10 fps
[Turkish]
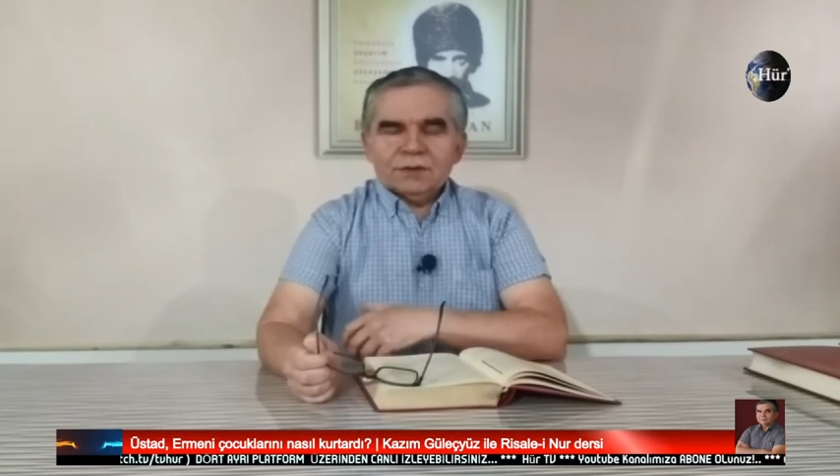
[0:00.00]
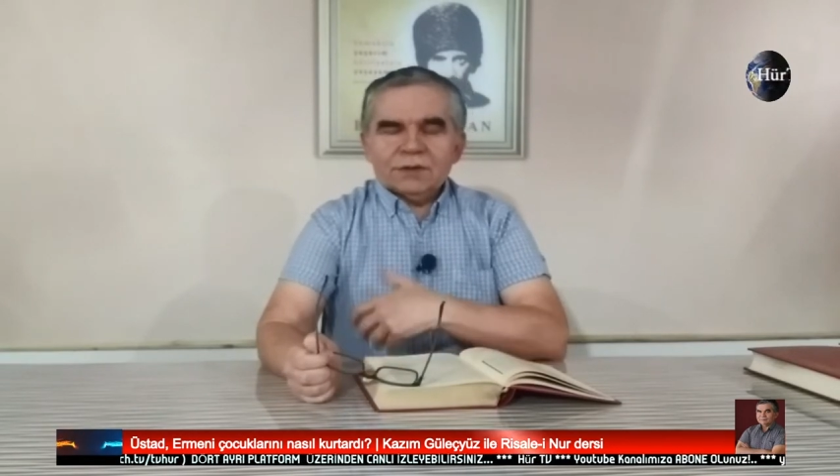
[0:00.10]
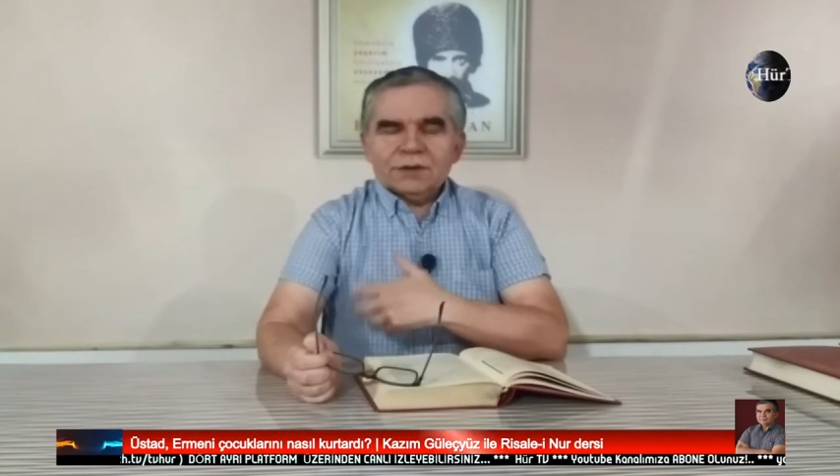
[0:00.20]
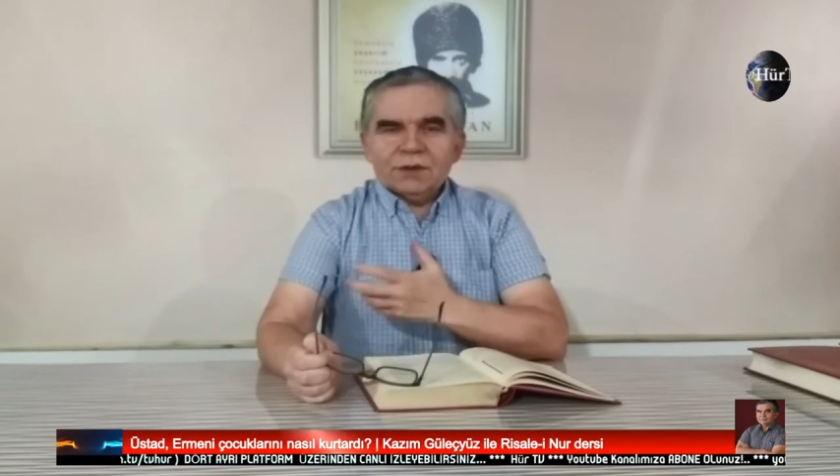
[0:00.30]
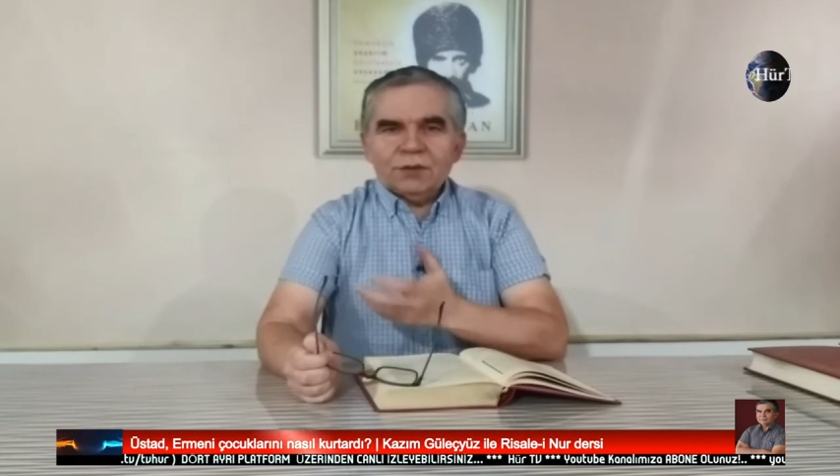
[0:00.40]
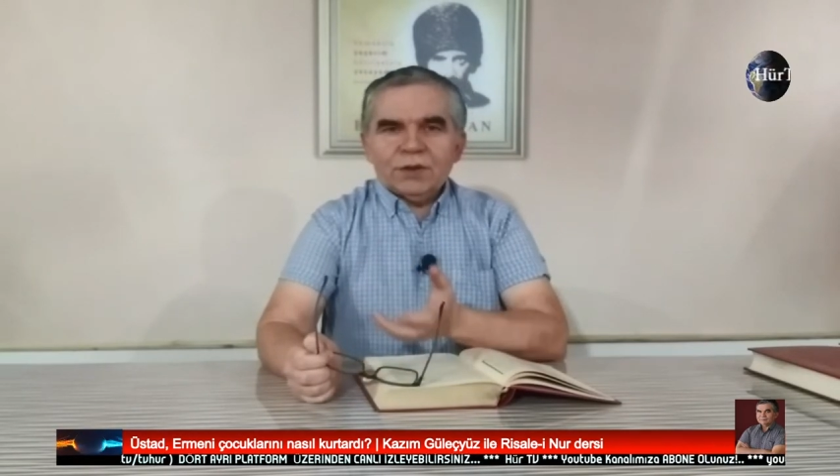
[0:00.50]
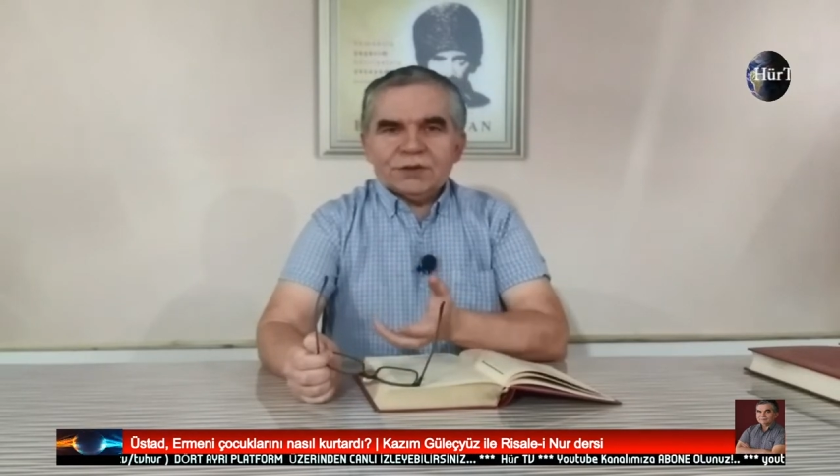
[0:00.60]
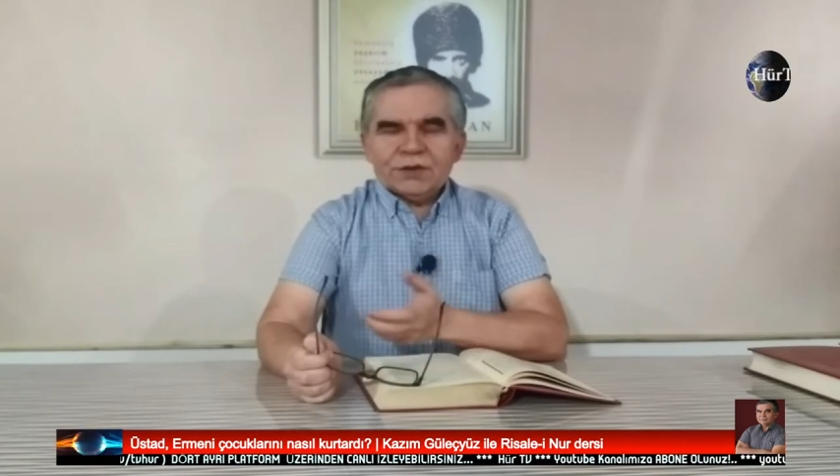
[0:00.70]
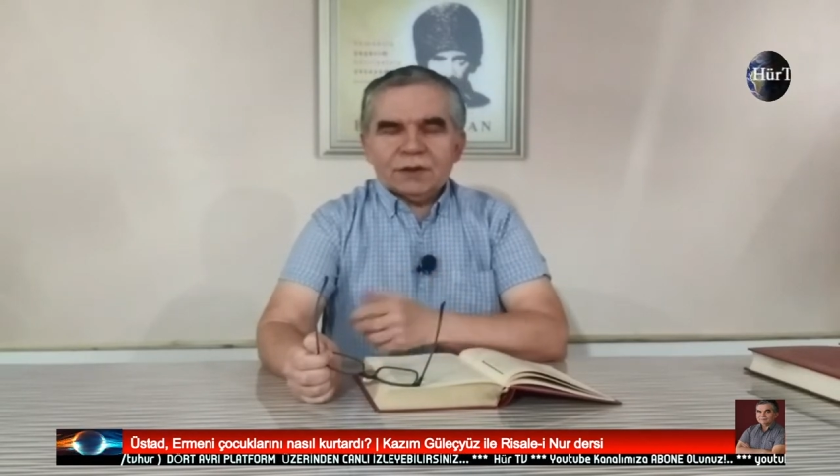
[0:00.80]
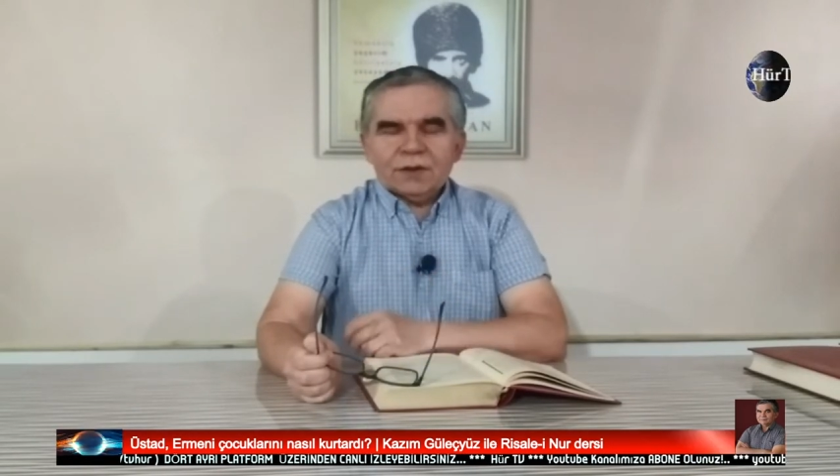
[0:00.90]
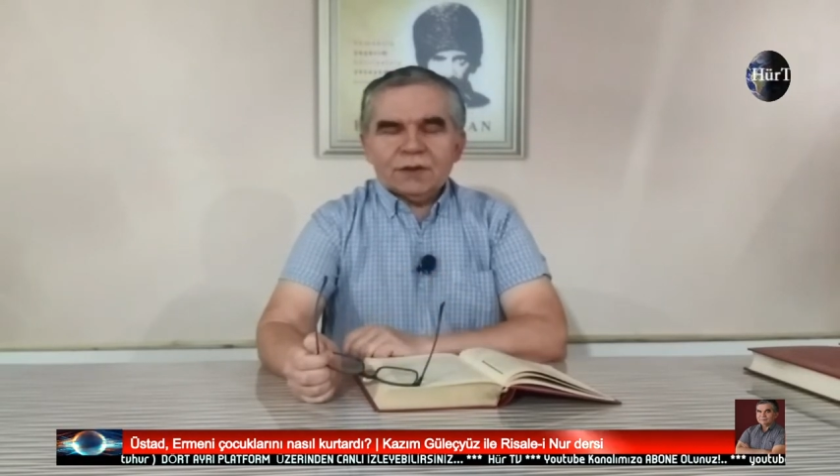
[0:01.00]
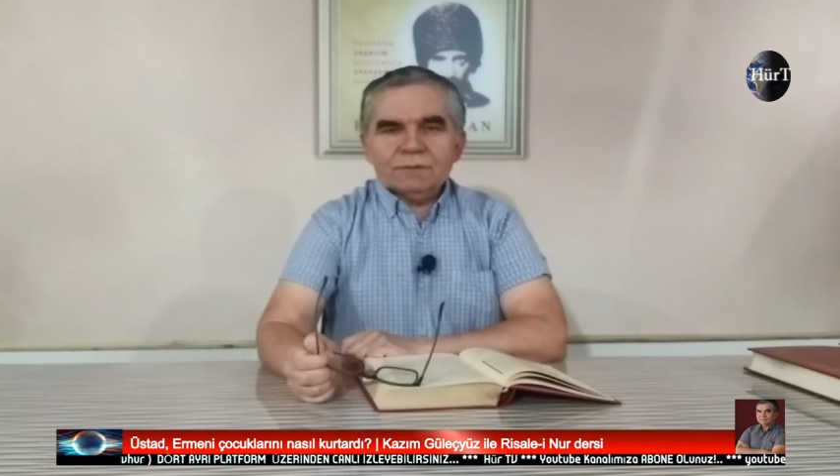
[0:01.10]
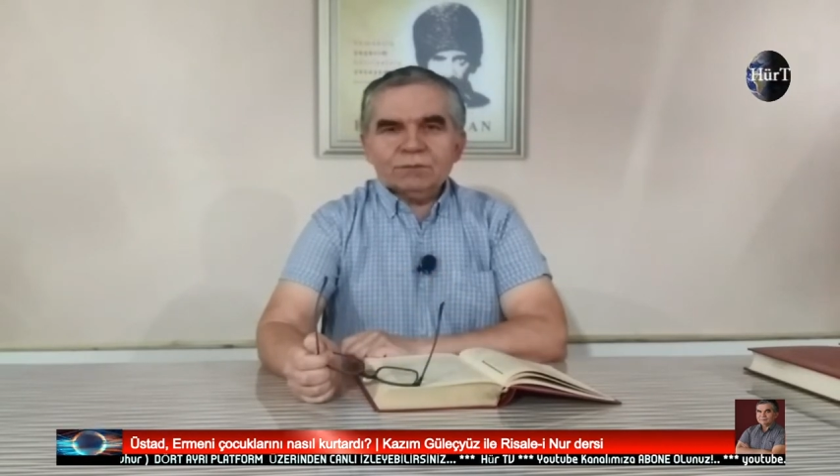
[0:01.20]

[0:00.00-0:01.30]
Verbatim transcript: savaşta